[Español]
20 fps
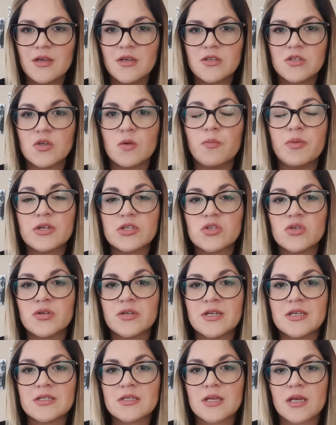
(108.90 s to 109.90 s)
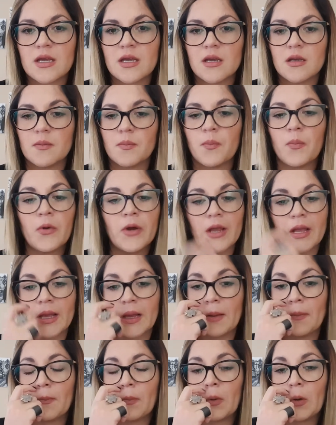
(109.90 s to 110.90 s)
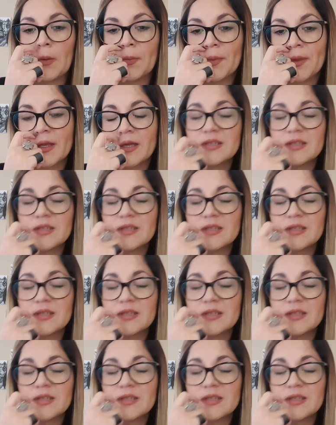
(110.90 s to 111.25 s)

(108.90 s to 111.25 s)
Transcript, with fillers: Son personas que, por ejemplo,